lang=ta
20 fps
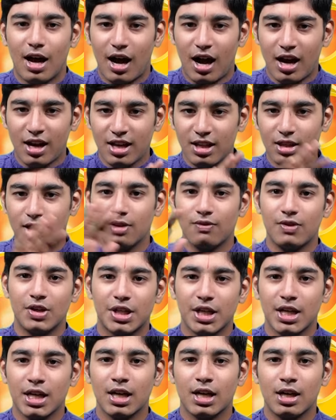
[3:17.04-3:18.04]
அனைத்து
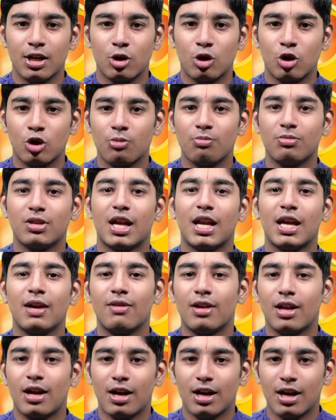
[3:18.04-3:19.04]
விஷயங்களுக்கும்
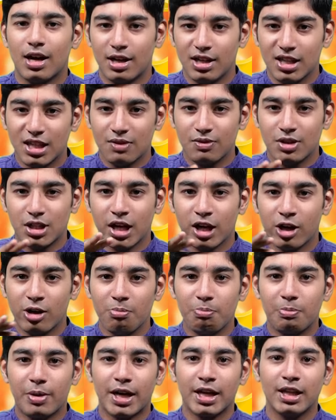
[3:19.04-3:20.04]
தலைவனாக அனைத்து
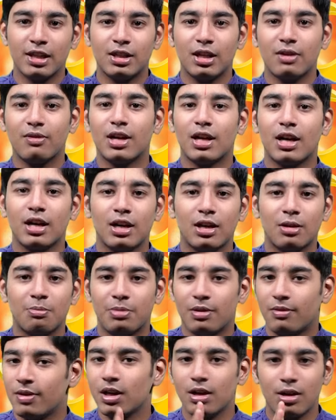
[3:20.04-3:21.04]
விஷயங்களும் படைத்தவராக
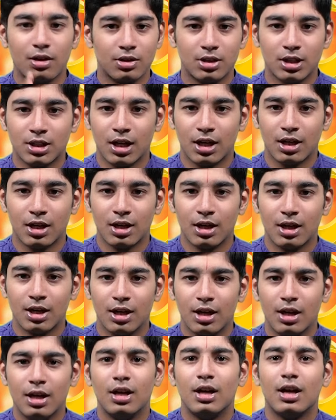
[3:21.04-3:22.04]
இருப்பவர் கிருஷ்ணர்
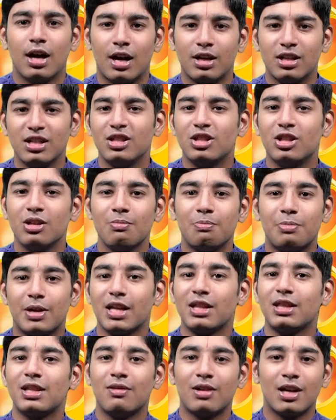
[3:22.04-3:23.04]
அனைத்தையும்
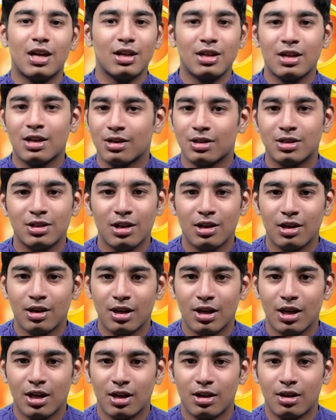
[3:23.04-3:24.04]
படைத்தவராக கிருஷ்ணர்
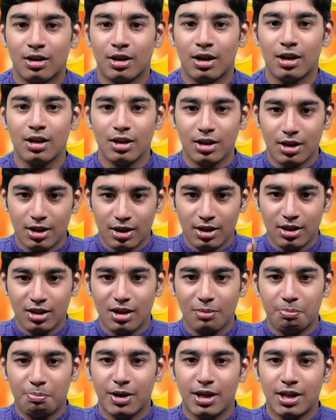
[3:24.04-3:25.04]
இருக்கார் என்றால்
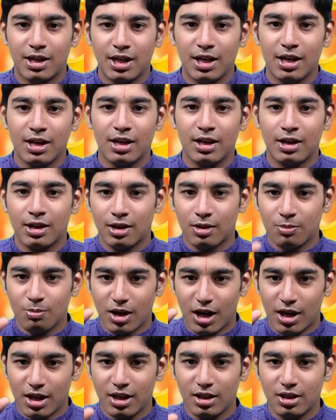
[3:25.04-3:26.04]
இந்த பட்டியலில் இருக்கும்
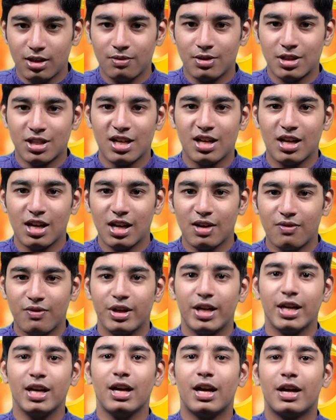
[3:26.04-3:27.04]
அனைத்து விஷயங்களை
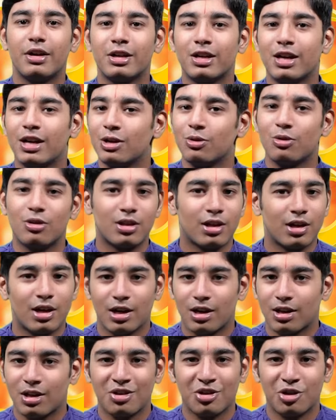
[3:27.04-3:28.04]
விட அழகான
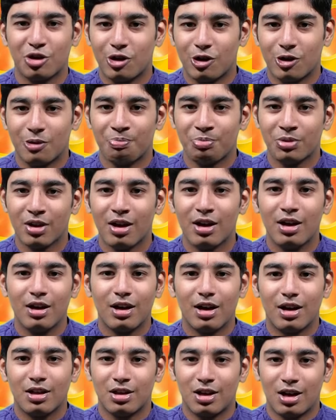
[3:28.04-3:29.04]
ஒருத்தராக தான் இருக்கணும்
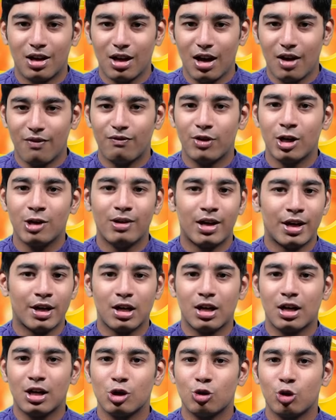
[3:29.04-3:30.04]
அதனால் அவ்வளவு
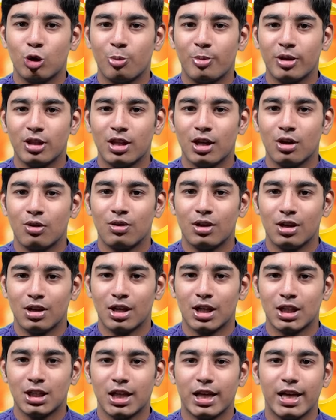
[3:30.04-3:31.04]
அழகான சொரூபத்தை கொண்ட
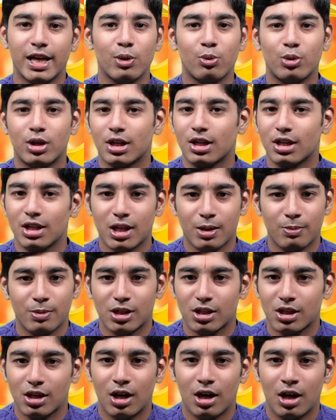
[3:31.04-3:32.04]
கிருஷ்ணரே உனக்கு
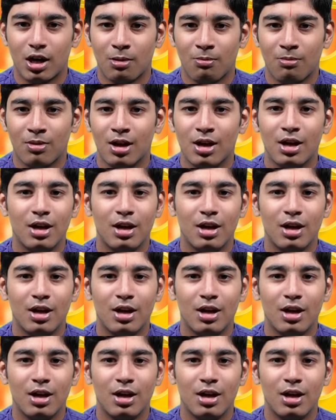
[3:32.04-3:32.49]
நமஸ்காரம்